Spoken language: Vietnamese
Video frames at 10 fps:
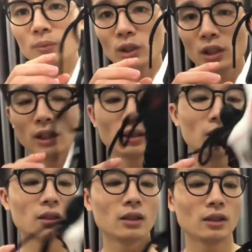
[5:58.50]
mọi người
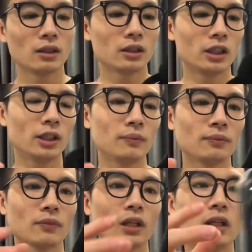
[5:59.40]
đấy
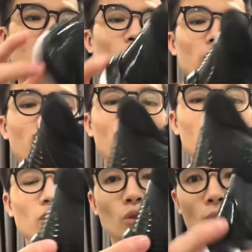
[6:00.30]
cái đôi giày này
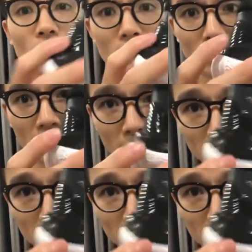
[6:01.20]
sử dụng công nghệ